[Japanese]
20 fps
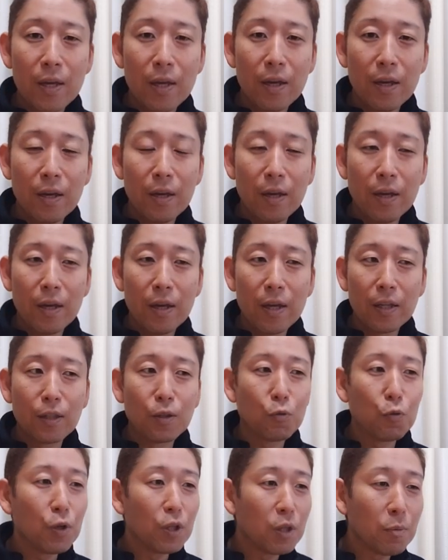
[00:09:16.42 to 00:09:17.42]
えー、やっ
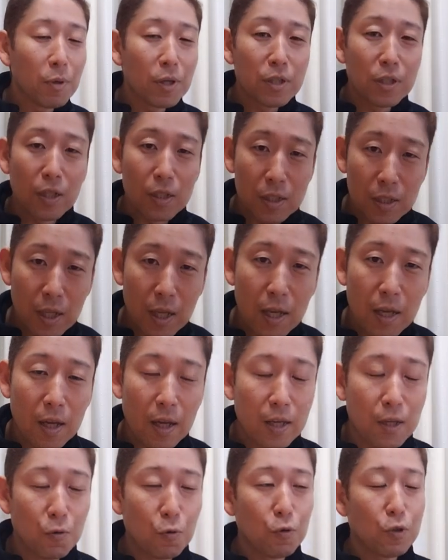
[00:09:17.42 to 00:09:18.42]
てくれてましたしね
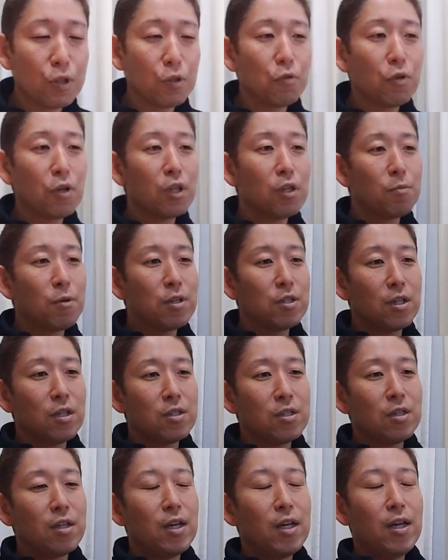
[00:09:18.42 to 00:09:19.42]
披露してくれてました
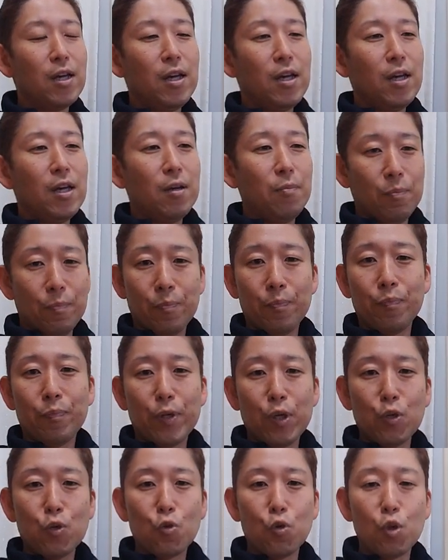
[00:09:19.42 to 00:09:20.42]
し、うん、
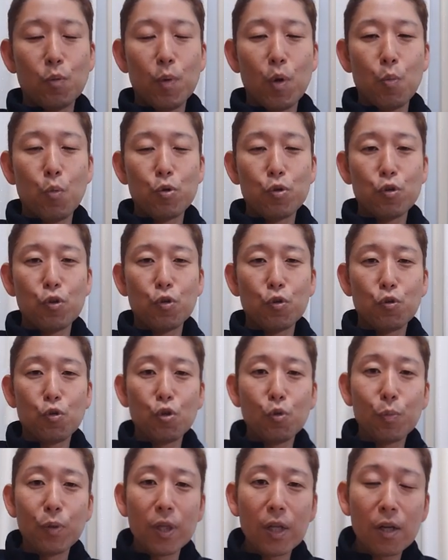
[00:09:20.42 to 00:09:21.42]
非常にまあ面白い
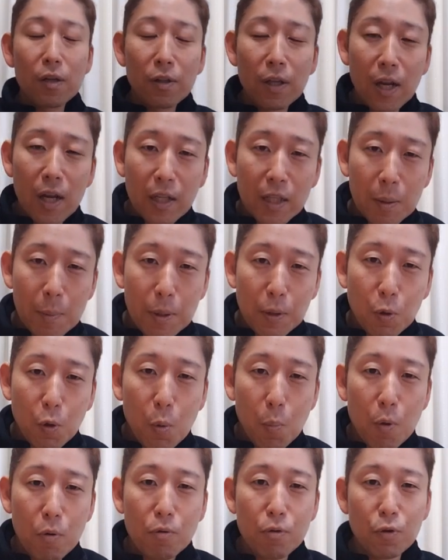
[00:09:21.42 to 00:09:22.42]
グループだなと改めて
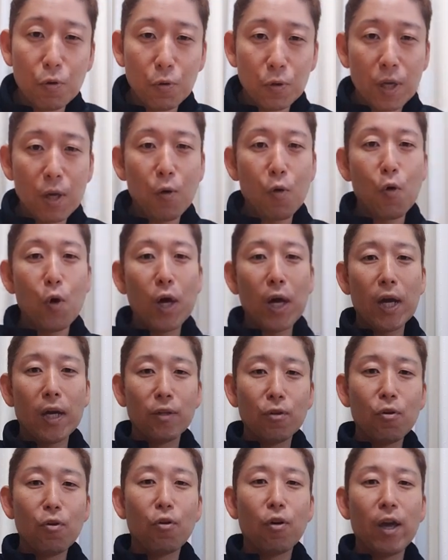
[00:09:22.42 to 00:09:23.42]
思うような今回
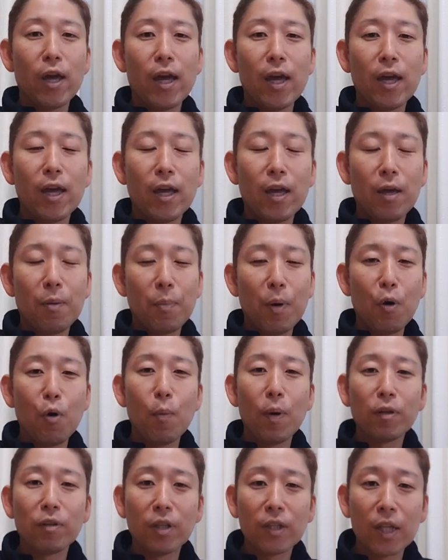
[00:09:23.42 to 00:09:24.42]
の、えー、
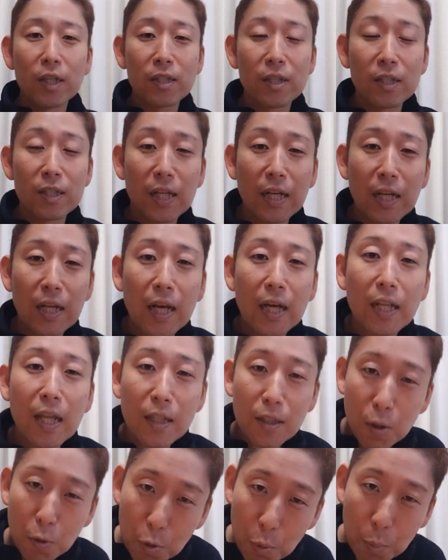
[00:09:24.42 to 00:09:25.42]
パフォーマンスだったんじゃないかな
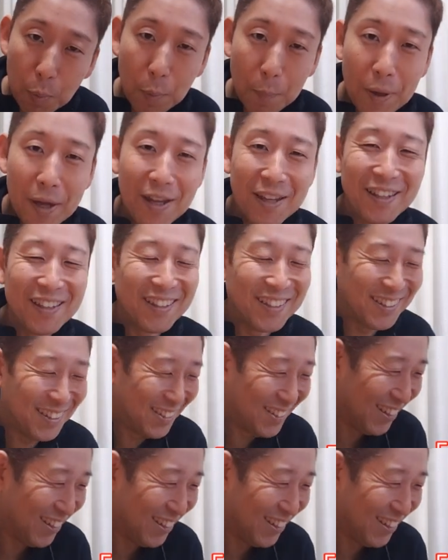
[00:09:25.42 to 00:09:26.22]
と思います。